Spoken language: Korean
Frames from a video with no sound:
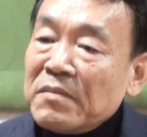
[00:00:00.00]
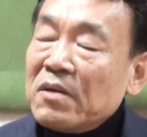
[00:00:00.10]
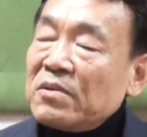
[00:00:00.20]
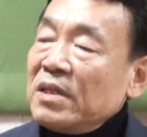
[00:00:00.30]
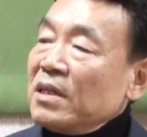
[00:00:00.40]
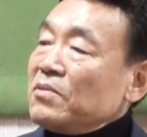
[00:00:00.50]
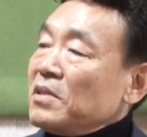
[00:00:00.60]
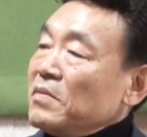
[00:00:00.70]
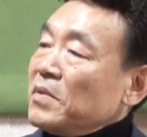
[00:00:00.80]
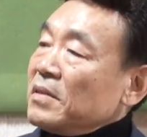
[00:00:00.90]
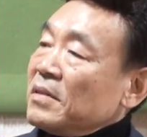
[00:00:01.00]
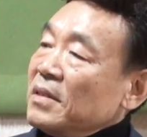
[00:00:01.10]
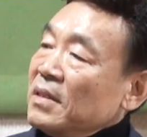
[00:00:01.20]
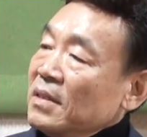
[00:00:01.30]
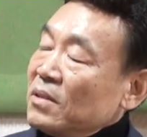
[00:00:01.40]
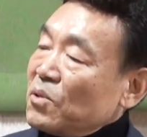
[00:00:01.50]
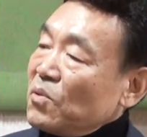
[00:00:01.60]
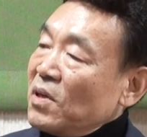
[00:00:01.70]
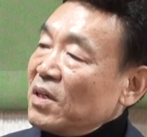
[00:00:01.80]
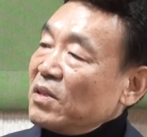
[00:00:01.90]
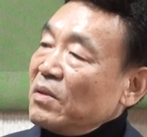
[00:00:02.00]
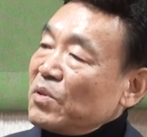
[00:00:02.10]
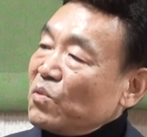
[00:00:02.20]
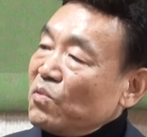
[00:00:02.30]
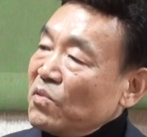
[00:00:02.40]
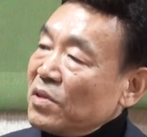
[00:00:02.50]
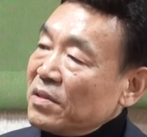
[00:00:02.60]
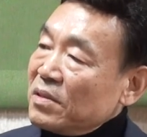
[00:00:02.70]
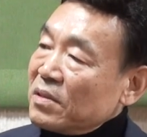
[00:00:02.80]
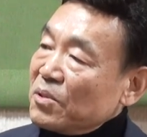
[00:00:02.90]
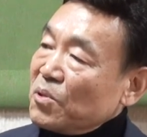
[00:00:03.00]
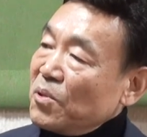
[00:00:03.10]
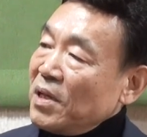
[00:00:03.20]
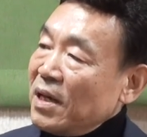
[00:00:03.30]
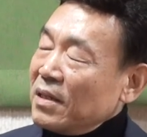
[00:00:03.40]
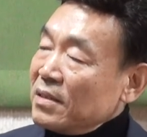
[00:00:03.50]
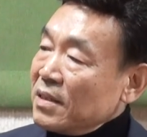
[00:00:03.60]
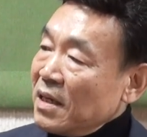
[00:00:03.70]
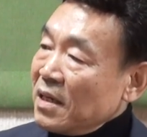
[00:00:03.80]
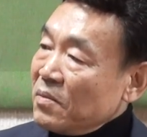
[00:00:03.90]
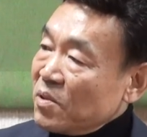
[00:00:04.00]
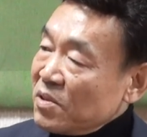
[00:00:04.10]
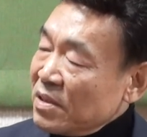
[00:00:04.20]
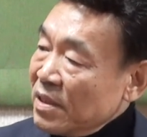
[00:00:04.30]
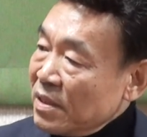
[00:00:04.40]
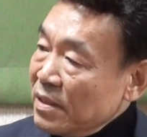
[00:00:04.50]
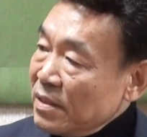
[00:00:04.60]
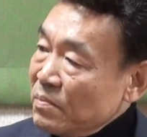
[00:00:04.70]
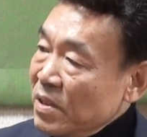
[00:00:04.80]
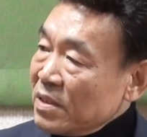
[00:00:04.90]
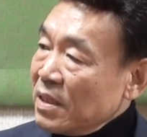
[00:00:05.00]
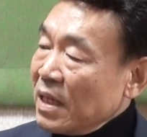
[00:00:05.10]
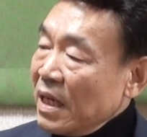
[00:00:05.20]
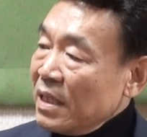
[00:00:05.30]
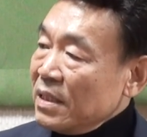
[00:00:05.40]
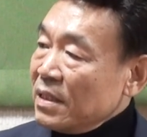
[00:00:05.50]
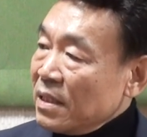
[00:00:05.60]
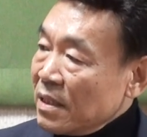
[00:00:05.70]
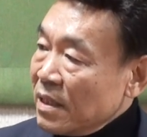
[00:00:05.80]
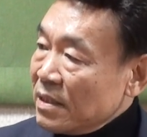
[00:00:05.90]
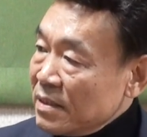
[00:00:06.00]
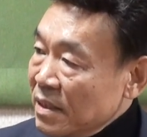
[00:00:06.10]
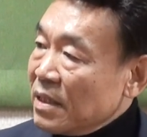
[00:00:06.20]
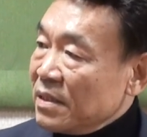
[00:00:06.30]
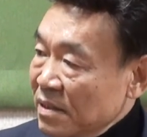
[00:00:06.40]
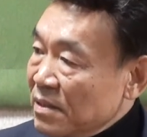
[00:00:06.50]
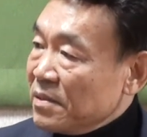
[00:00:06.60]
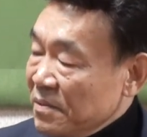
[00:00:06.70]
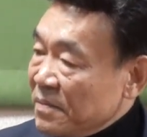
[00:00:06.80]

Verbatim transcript: 아마 우리 이 교수님은 초등학교 때부터 꿈꿨던 그 소리하는 사람으로서의 그건 평생 가야 되지 않을까 하는 생각이 들어요.